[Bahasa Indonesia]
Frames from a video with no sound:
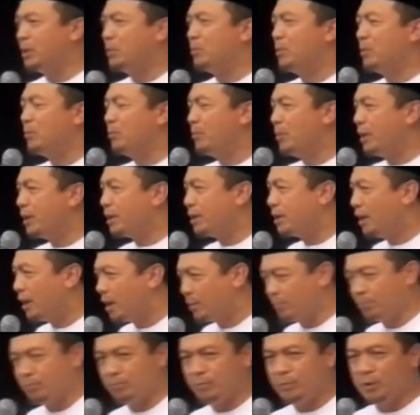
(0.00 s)

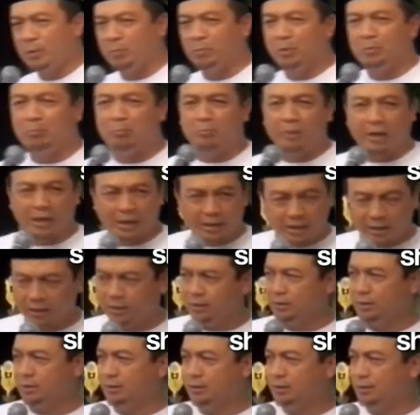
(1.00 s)
membackup,
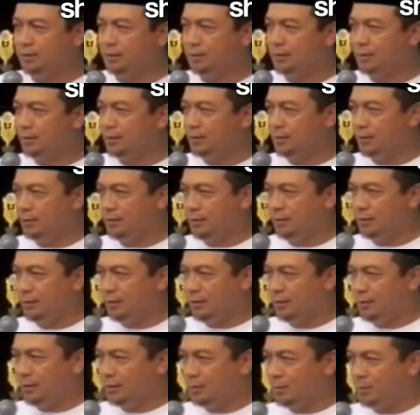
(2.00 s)
membacking,
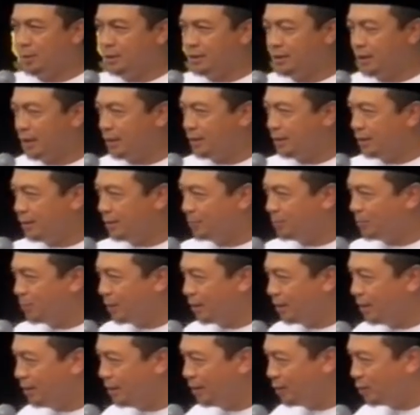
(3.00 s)
menjadi
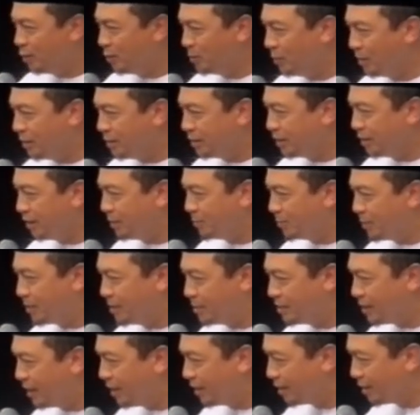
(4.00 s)
pelindung, menjadi
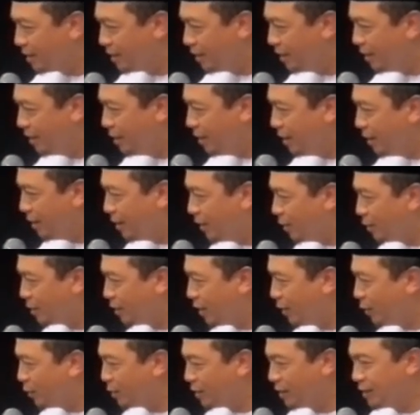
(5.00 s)
penjaga
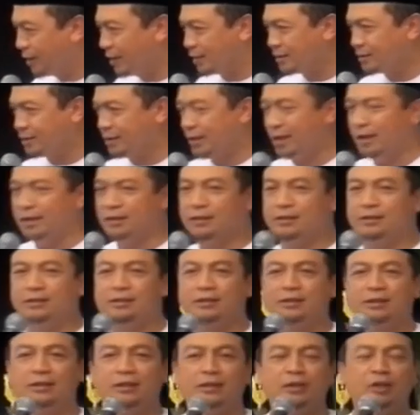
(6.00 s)
orang-orang yang sedang
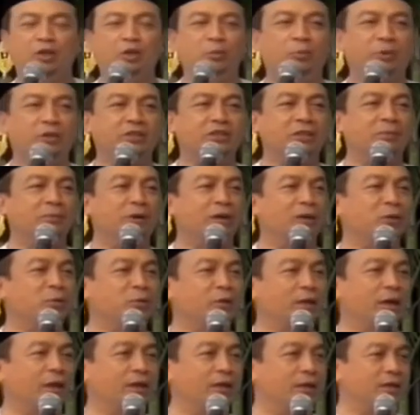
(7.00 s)
hidup bersama
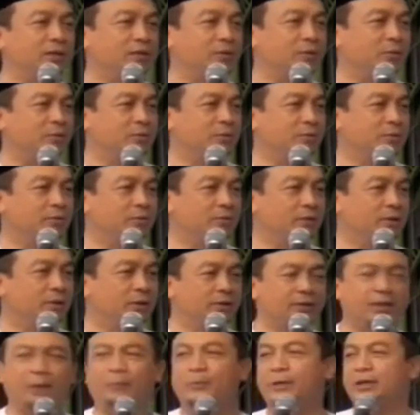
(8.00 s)
Al-Quran itu.
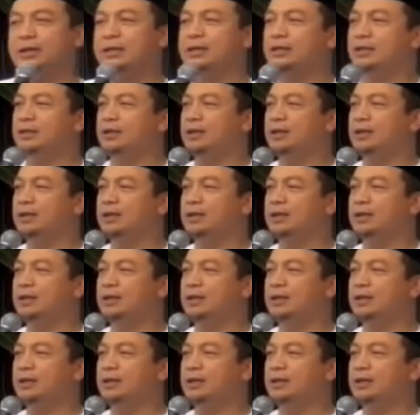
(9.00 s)
Tapi,